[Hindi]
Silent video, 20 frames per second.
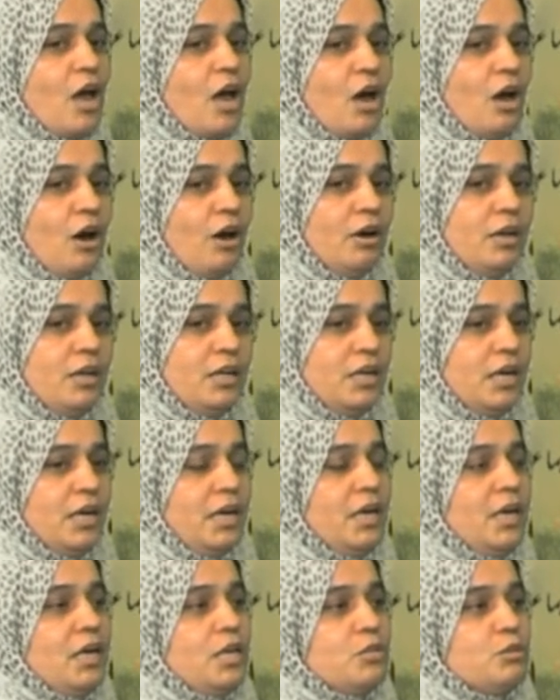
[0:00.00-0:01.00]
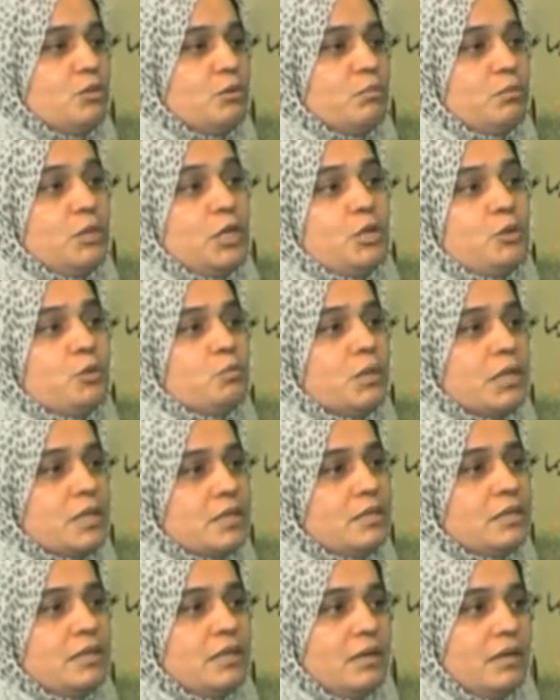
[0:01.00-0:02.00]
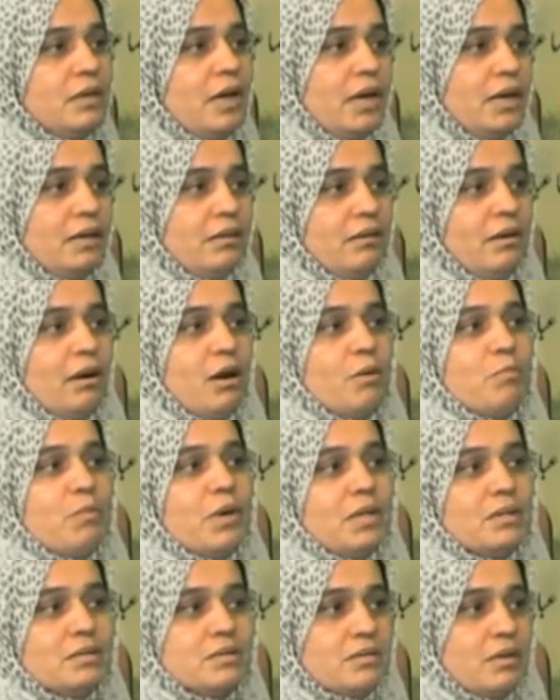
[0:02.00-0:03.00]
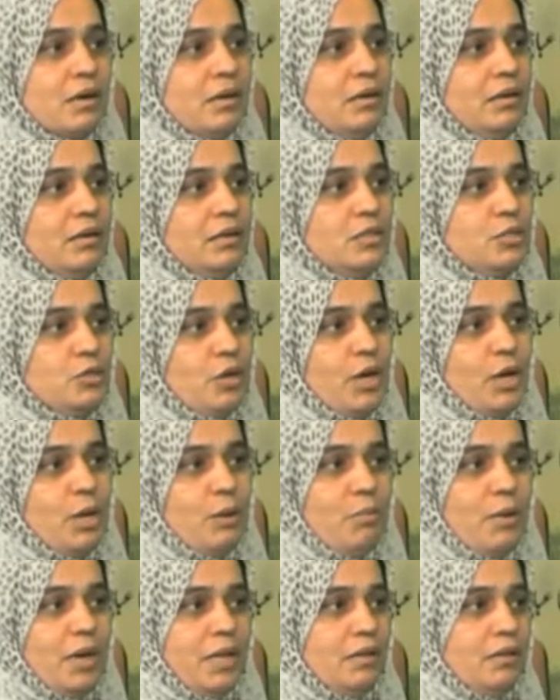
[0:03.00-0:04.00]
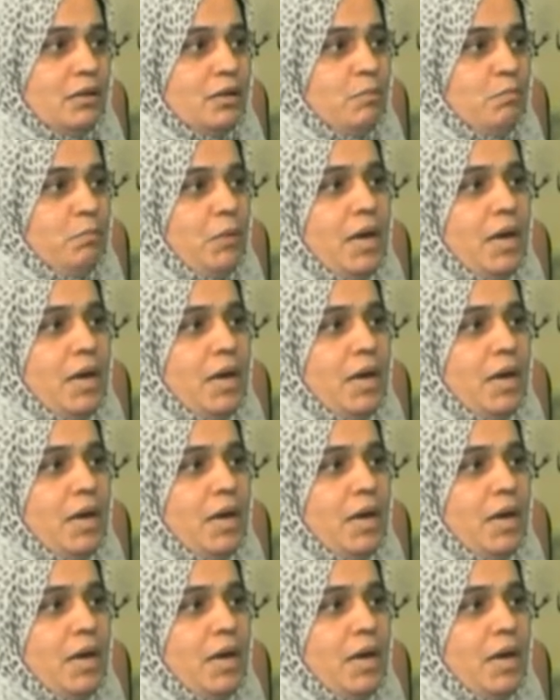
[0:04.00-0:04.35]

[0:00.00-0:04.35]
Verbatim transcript: और यही जो ये जो मकसद है ना एहतराम इंसानियत जो अहल बैत का